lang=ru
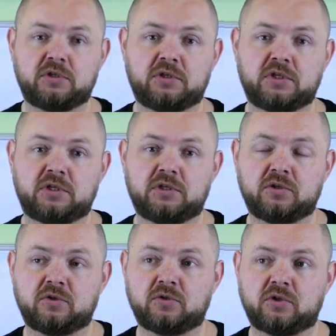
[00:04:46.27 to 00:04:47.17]
не,
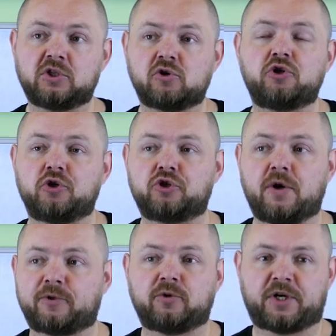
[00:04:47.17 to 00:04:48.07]
не, не исключено,
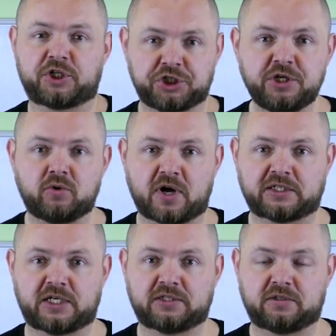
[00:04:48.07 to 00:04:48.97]
что я потом расширю
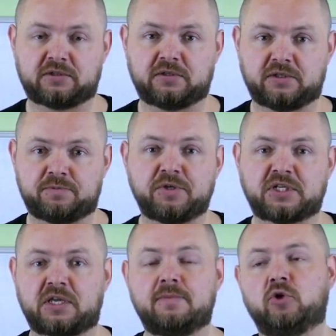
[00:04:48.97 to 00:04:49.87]
как-то этот э,
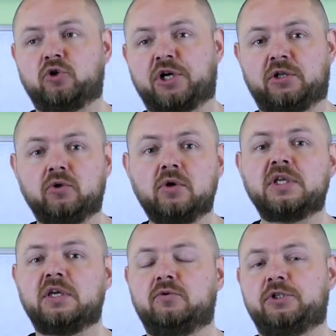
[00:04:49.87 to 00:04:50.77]
список немножко, но
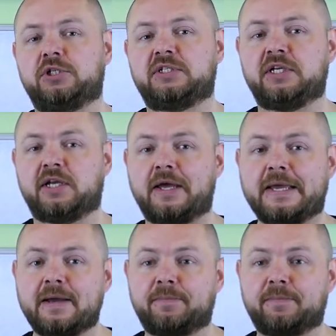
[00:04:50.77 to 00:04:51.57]
не очень сильно,